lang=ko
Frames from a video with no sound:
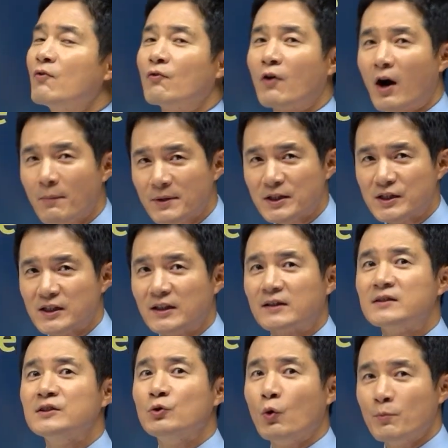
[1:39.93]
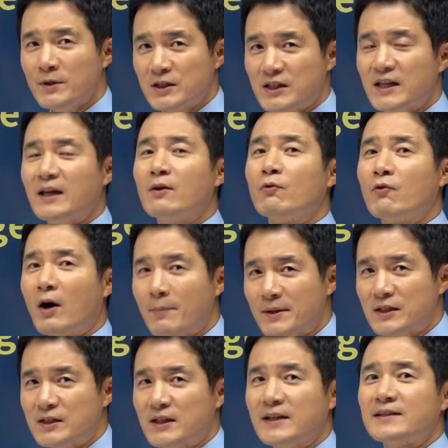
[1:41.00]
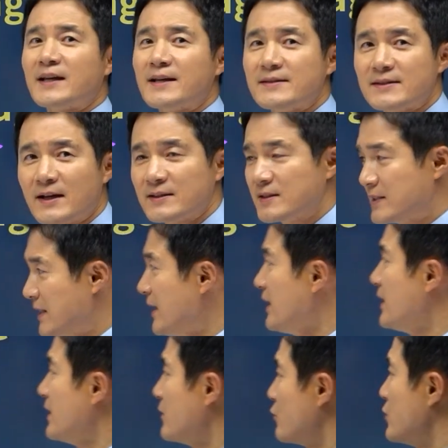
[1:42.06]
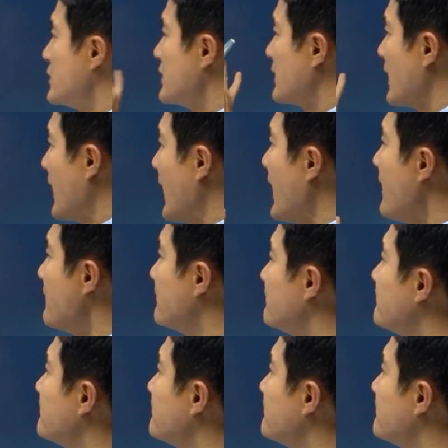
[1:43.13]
러미지그 놈이지 러미지 샅샅이 뒤지다.